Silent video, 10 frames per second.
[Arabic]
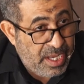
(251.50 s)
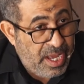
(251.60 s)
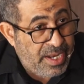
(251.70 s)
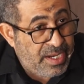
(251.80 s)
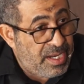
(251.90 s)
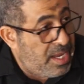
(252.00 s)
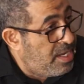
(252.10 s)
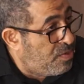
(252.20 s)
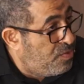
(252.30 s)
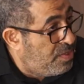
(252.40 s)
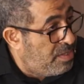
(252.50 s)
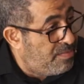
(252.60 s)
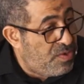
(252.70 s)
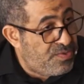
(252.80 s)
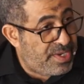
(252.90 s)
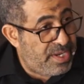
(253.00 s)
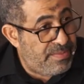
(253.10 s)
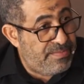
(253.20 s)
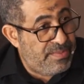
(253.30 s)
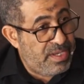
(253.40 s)
أن لا يكون
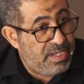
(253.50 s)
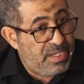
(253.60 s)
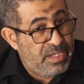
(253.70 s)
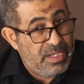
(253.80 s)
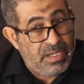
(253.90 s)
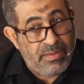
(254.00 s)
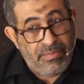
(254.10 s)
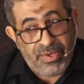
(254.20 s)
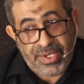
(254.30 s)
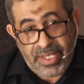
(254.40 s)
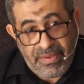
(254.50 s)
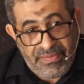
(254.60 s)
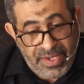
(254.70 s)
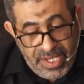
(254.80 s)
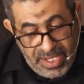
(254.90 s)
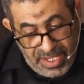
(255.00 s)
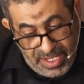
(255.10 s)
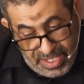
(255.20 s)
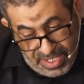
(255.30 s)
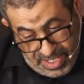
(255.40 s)
الموكب مكتفي
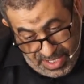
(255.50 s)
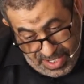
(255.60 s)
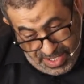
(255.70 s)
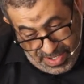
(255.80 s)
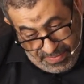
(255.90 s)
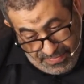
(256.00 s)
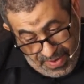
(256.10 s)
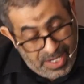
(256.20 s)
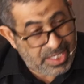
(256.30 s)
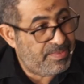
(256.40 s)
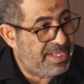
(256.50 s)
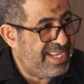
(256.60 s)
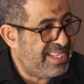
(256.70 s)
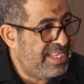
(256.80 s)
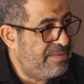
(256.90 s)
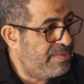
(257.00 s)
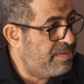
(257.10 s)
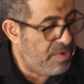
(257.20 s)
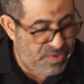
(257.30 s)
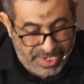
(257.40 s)
فقط بترتيب
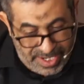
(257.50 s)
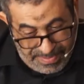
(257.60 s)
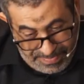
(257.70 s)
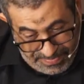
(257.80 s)
الموكب